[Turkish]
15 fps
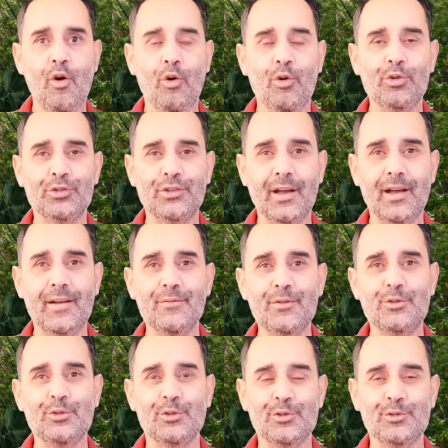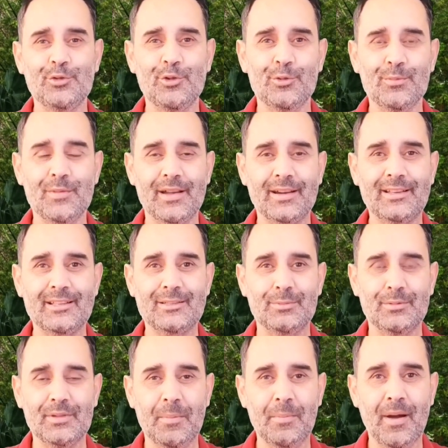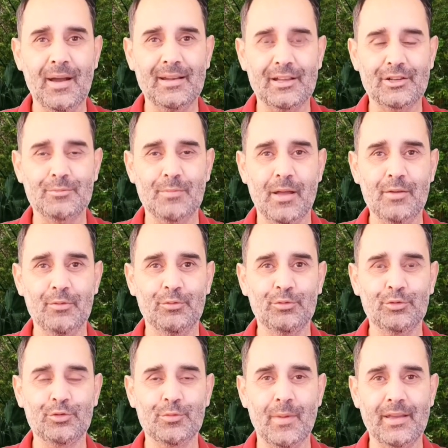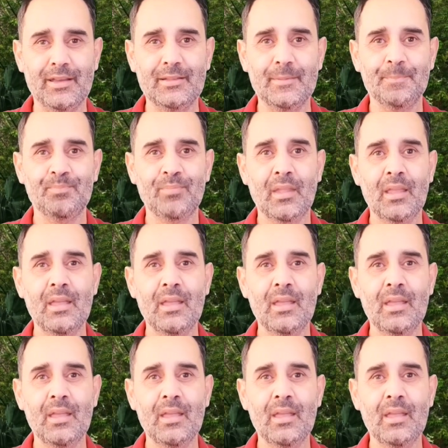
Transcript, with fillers: onu da videonun yorumlar kısmında paylaşmayı unutmayın.